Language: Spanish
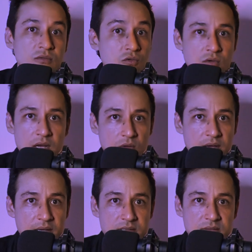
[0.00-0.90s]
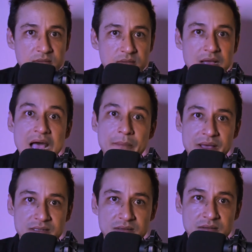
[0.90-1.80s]
nunca lo hagas,
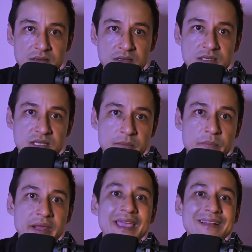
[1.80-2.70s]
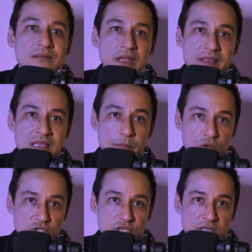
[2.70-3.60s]
jamás. Siempre el
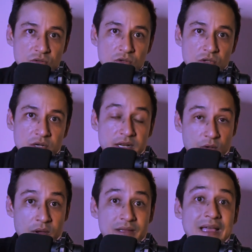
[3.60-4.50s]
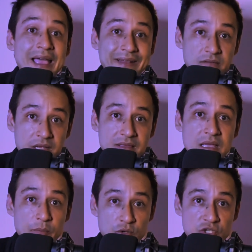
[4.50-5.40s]
30%, recuerda, el
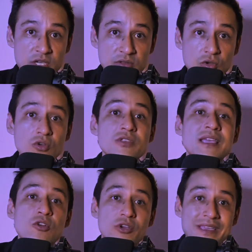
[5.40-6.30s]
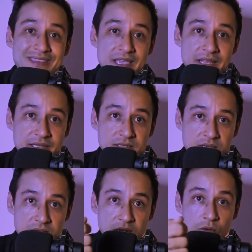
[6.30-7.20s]
30% de lo que
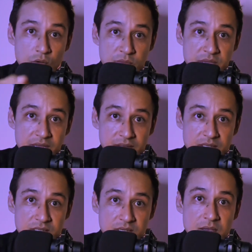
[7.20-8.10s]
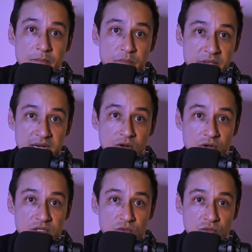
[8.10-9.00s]
tienes, lo inviertes. Mira
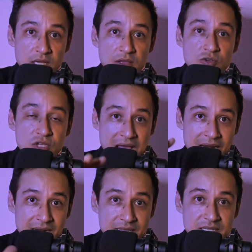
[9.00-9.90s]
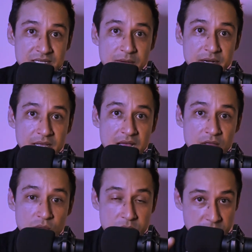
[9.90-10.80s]
los resultados, analizas el
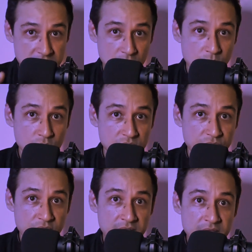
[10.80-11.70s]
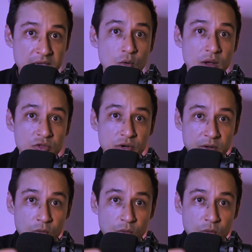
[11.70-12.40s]
mercado, miras cómo te fue. Cuando